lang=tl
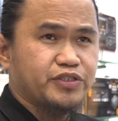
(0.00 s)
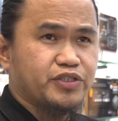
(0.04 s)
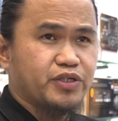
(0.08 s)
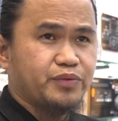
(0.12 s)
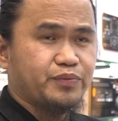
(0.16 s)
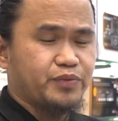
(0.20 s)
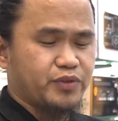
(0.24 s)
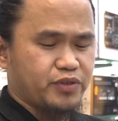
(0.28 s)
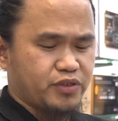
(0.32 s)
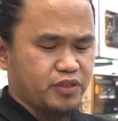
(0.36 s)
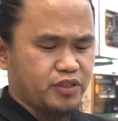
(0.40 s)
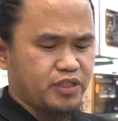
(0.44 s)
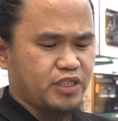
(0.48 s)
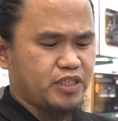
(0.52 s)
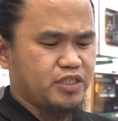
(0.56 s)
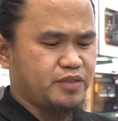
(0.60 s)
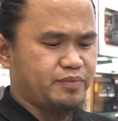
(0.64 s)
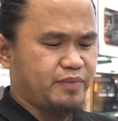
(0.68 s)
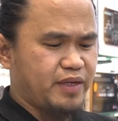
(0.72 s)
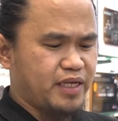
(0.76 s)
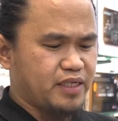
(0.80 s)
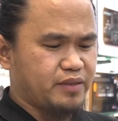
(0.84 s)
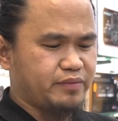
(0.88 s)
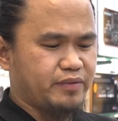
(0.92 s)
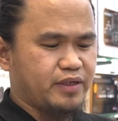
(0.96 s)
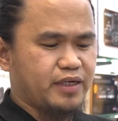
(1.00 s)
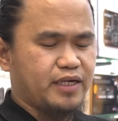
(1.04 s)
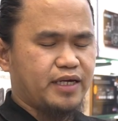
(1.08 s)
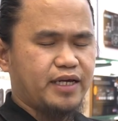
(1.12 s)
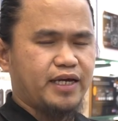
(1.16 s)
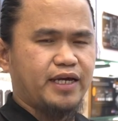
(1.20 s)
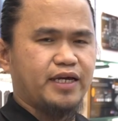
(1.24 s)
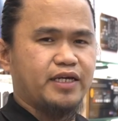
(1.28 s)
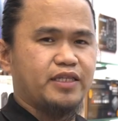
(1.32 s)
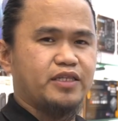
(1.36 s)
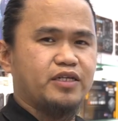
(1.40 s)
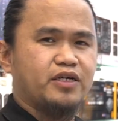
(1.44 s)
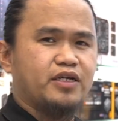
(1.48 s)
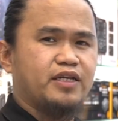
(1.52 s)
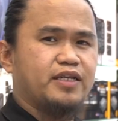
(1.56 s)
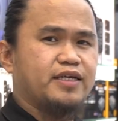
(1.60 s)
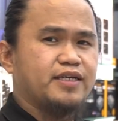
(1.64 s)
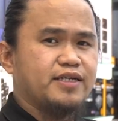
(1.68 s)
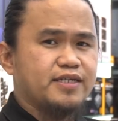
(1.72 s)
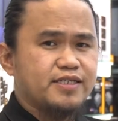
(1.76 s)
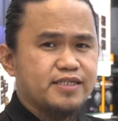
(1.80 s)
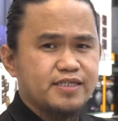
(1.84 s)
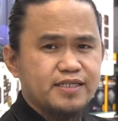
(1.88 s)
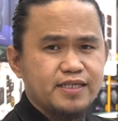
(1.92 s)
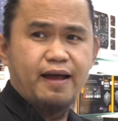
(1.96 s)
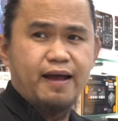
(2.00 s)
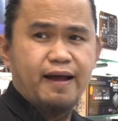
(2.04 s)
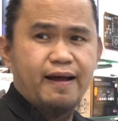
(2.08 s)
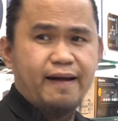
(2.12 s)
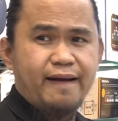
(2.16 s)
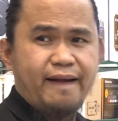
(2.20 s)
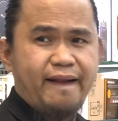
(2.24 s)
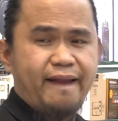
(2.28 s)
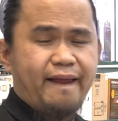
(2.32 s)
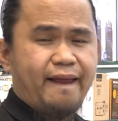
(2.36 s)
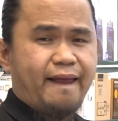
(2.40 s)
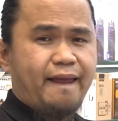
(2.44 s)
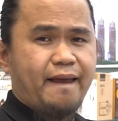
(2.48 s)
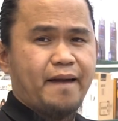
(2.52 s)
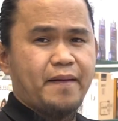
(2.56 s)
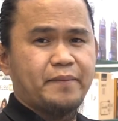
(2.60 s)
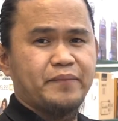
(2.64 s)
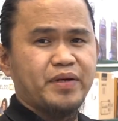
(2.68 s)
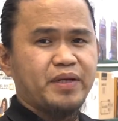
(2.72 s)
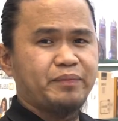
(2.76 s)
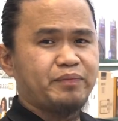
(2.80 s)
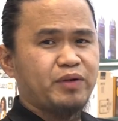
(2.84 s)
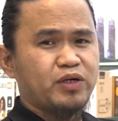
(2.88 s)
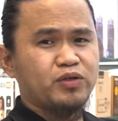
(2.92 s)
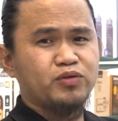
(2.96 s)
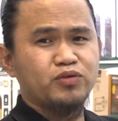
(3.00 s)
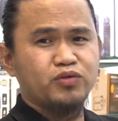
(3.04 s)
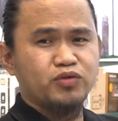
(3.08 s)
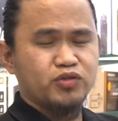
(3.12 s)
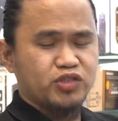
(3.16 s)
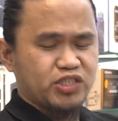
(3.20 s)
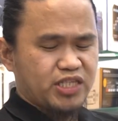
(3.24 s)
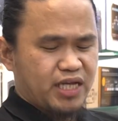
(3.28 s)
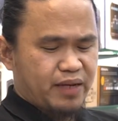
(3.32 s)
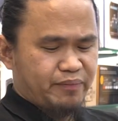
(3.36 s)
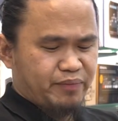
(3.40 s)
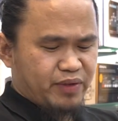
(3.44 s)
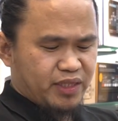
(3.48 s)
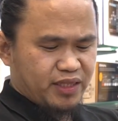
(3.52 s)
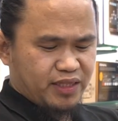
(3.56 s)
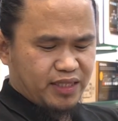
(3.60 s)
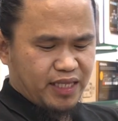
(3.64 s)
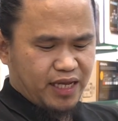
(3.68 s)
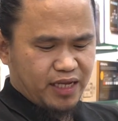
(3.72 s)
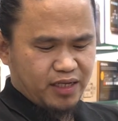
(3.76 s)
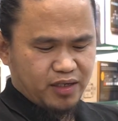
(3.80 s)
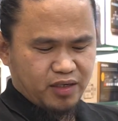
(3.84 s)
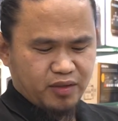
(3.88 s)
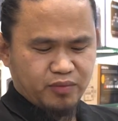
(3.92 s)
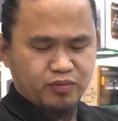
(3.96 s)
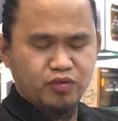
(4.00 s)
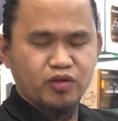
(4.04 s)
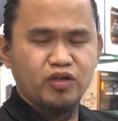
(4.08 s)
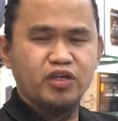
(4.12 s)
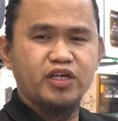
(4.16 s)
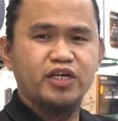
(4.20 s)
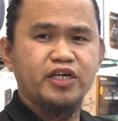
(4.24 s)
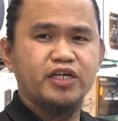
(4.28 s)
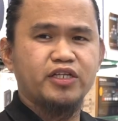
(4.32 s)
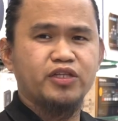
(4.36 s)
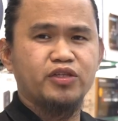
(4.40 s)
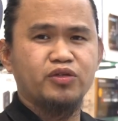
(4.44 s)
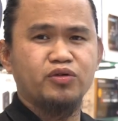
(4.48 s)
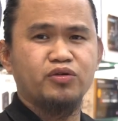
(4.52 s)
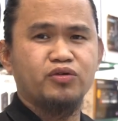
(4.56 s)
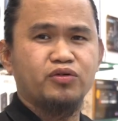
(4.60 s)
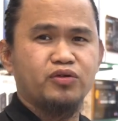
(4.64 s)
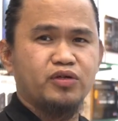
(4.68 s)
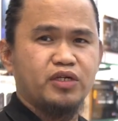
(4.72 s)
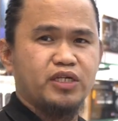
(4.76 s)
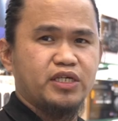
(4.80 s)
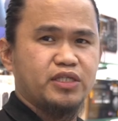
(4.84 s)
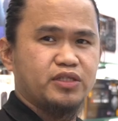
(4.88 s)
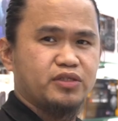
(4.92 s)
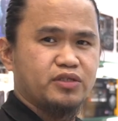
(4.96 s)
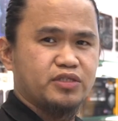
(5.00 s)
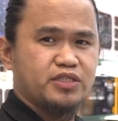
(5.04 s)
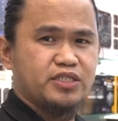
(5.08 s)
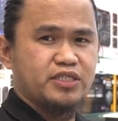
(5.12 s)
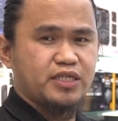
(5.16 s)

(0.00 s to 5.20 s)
So for today's vlog mga idol is uh, may pag-uusapan tayong muli tungkol ito